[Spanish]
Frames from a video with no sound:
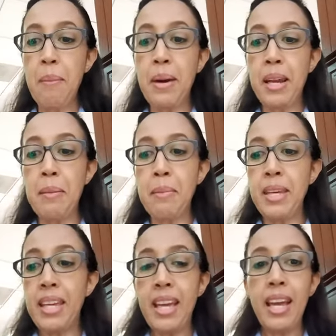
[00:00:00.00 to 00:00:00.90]
para
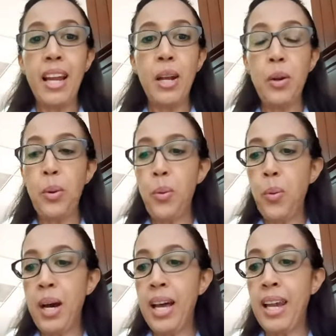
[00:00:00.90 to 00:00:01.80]
mí, lo
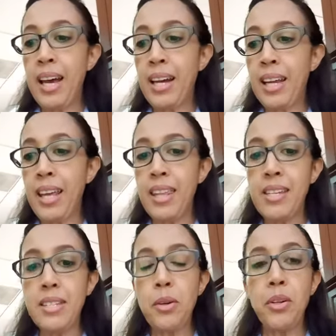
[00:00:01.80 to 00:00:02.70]
cual
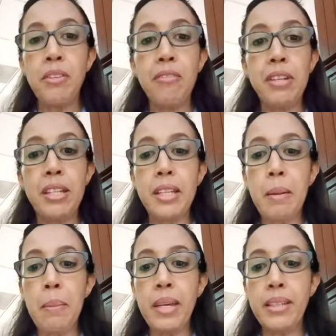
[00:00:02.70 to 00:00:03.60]
agradezco
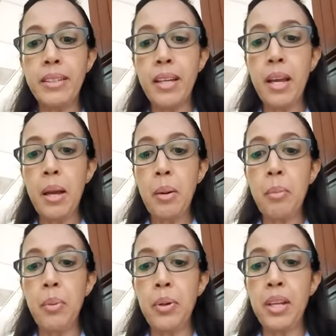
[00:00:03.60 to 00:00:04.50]
infinitamente
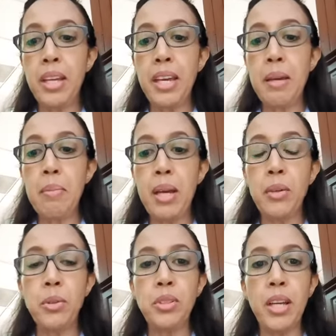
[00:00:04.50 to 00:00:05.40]
porque me
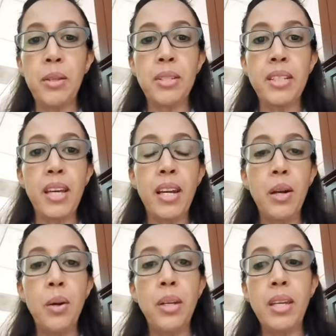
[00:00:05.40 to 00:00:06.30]
ha gustado
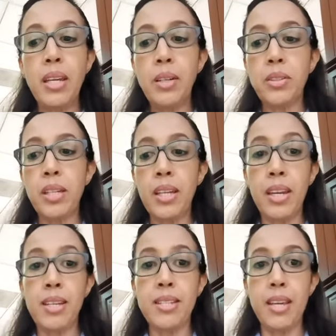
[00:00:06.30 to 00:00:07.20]
hacerlo y lo
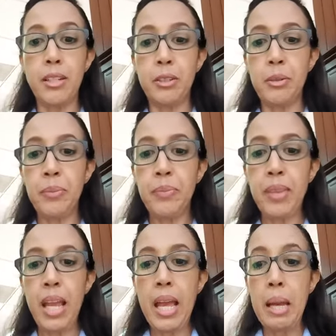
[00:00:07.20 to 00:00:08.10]
seguiré haciendo.
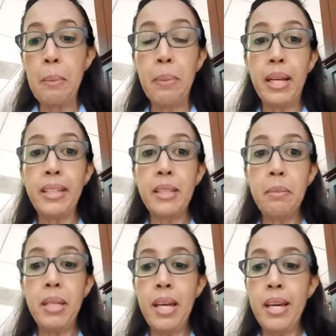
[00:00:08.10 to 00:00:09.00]
Para
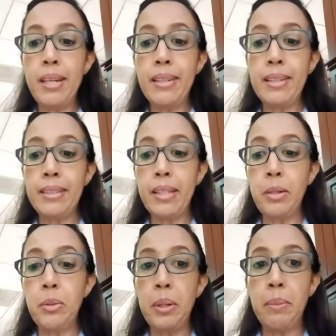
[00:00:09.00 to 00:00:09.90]
terminar, le
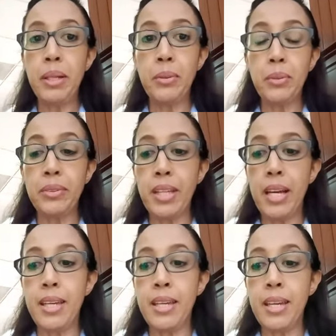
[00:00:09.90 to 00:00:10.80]
tengo una
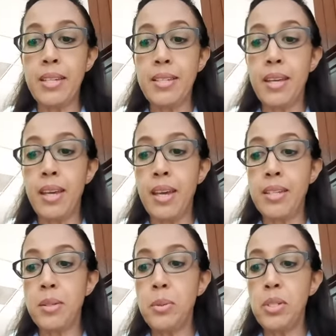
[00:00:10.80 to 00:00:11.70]
pregunta y es
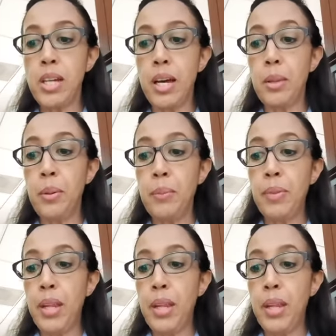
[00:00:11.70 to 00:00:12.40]
que he escuchado